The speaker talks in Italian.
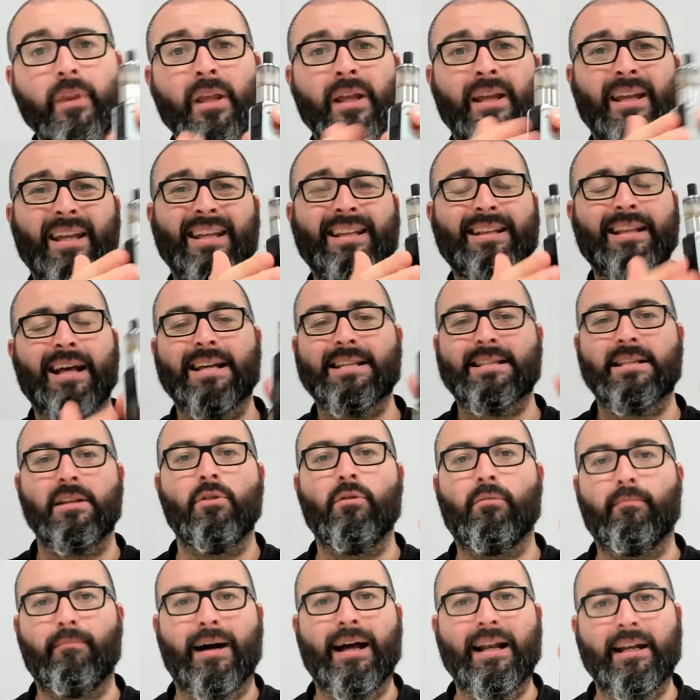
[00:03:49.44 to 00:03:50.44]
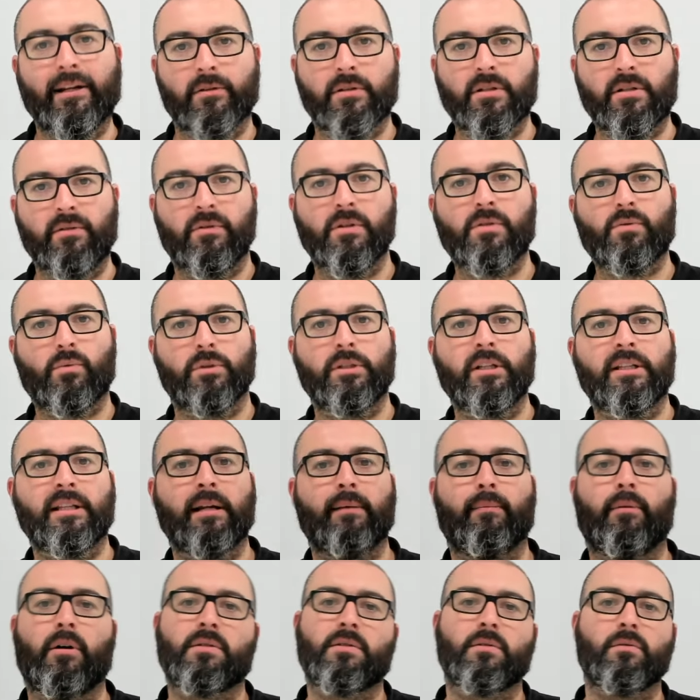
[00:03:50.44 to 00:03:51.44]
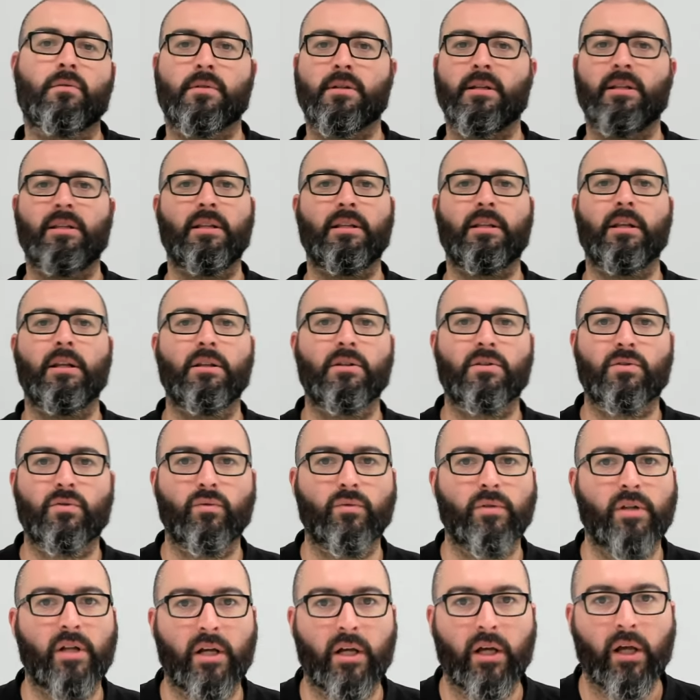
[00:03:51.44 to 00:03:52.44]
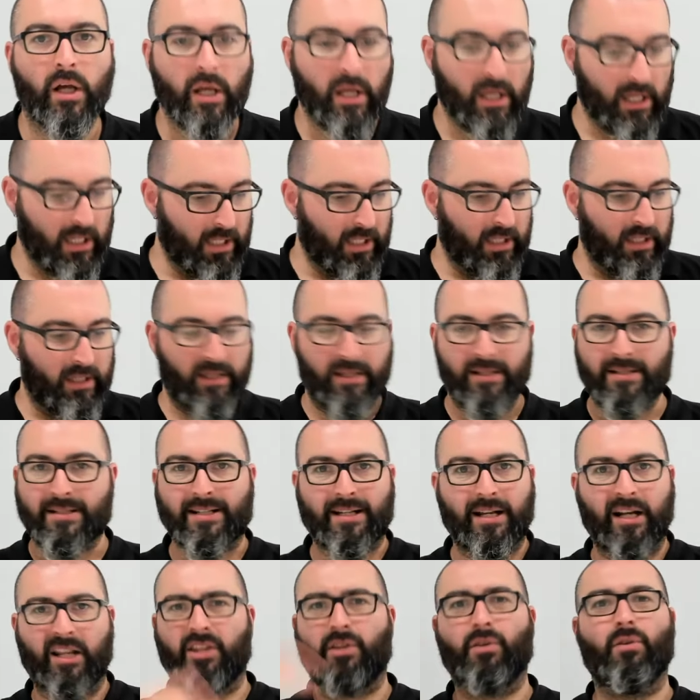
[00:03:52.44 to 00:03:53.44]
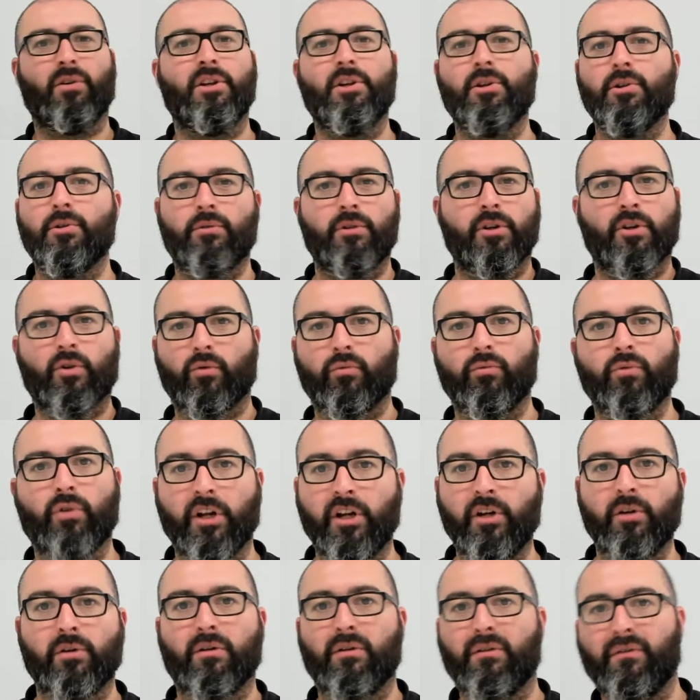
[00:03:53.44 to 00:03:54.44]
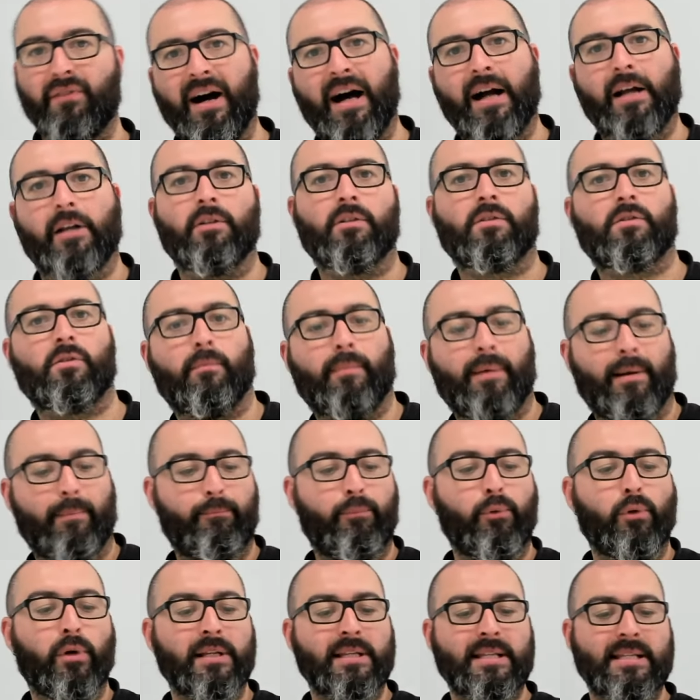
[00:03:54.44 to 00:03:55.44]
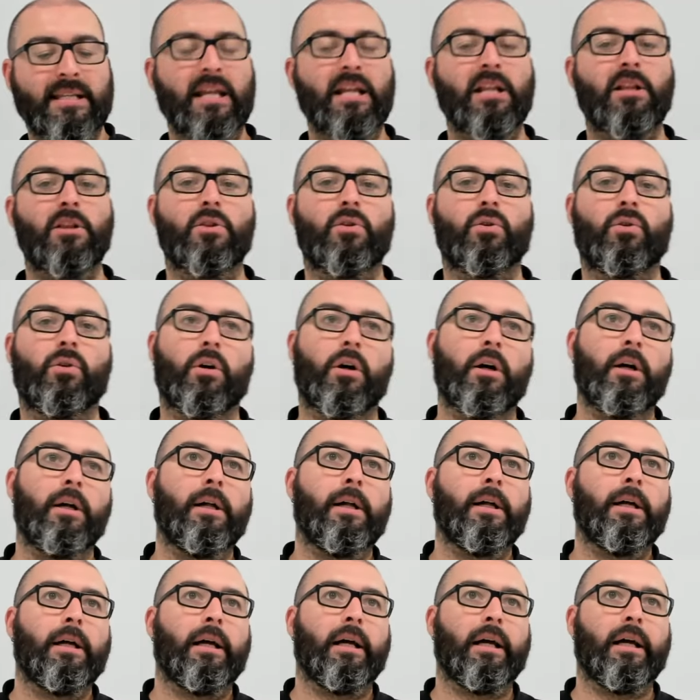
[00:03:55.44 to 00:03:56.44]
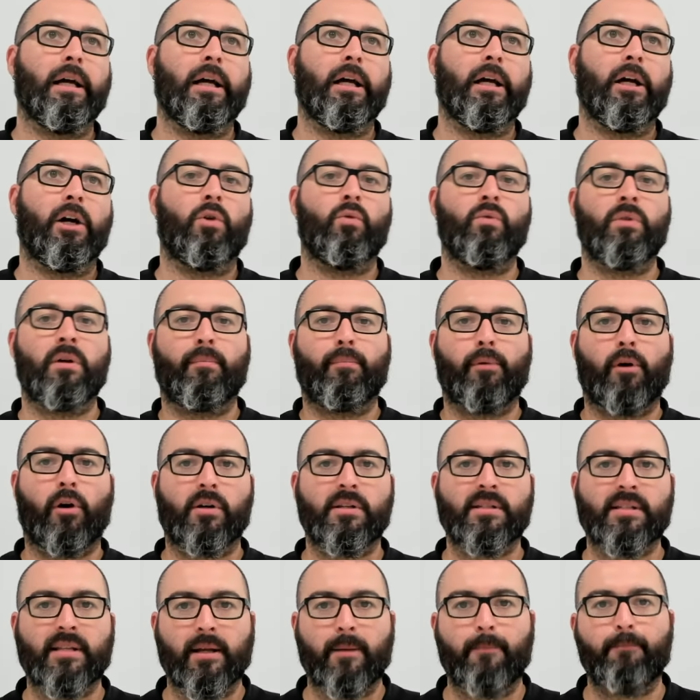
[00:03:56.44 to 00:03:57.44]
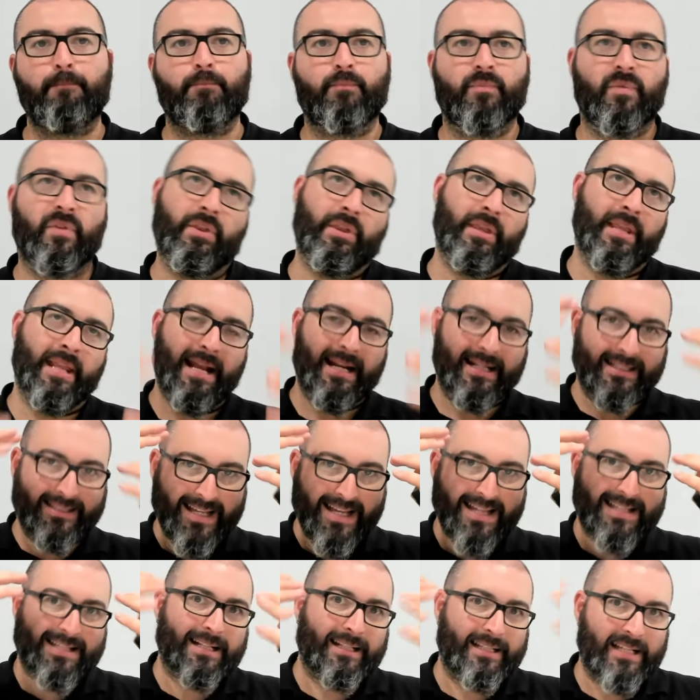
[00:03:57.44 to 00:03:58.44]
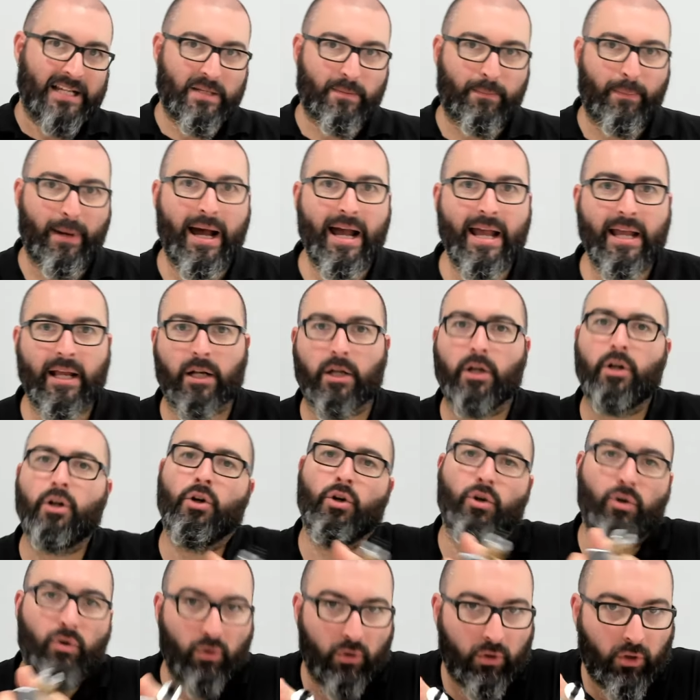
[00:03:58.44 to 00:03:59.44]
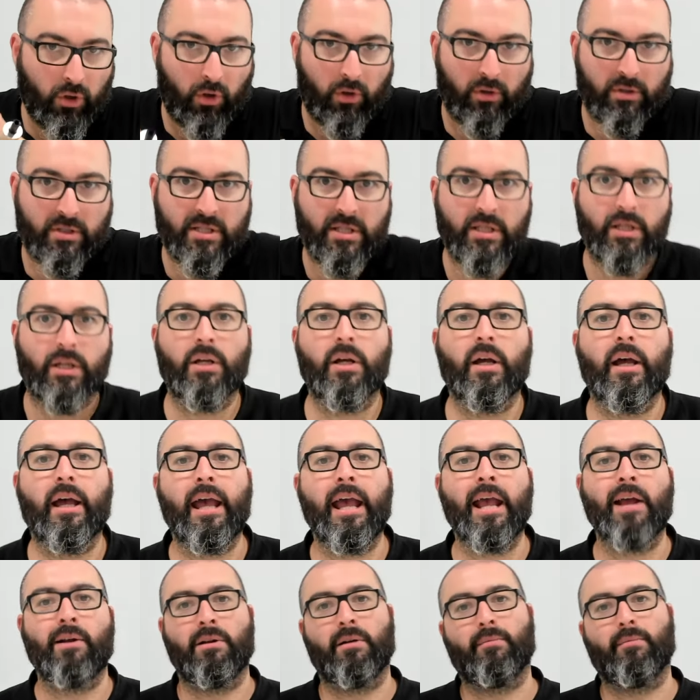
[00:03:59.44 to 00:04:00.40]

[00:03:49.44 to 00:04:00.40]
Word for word: i tasti non ballano, se voi scuotete la box non sentite nessun eh, scricchiolio e rumorino vario, insomma, pur essendo eh, una box nella testa di Aspire low cost è una